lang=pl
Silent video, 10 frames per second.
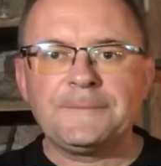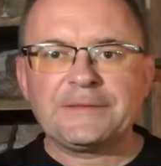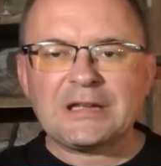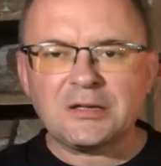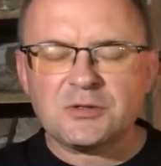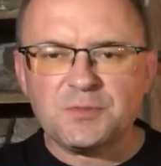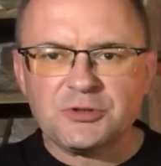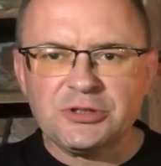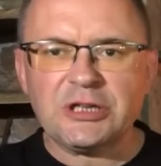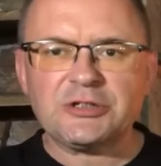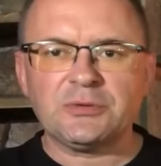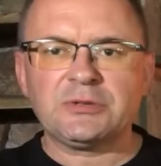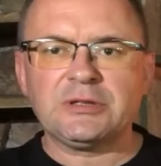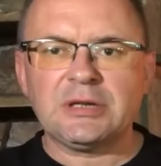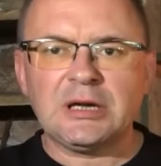Tak rozpoczyna się
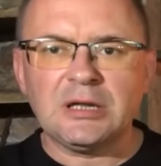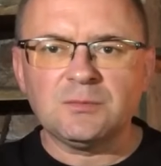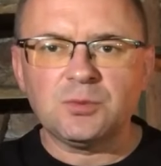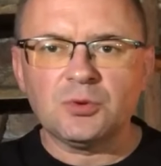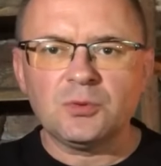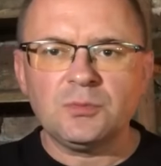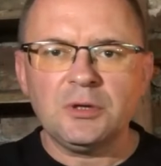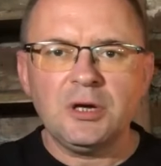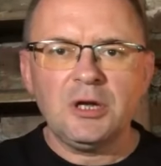ten album,